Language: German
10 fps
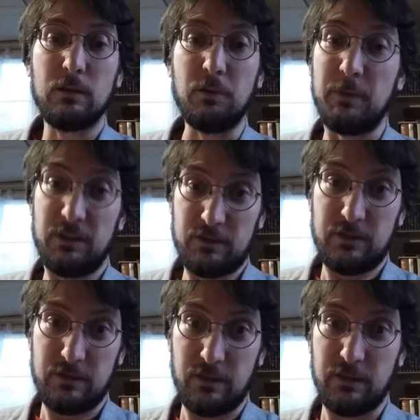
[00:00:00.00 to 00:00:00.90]
Zumindest
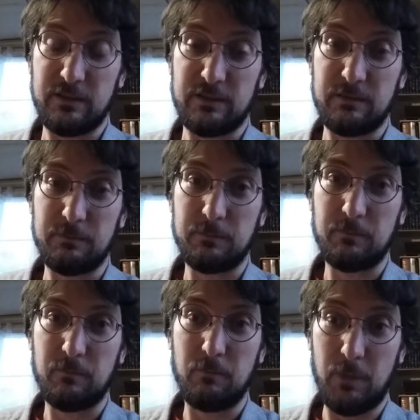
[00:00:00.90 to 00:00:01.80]
ist das
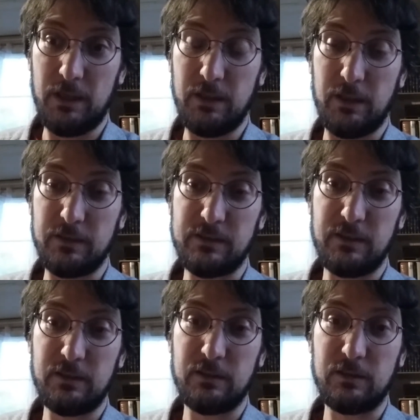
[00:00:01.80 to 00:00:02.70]
meine
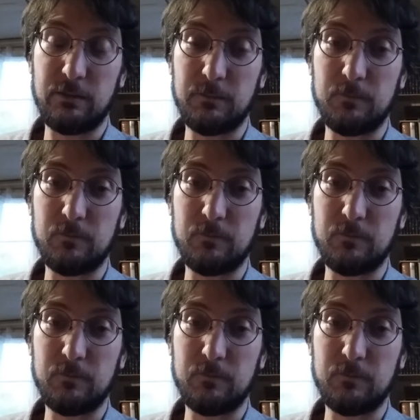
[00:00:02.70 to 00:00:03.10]
Ansicht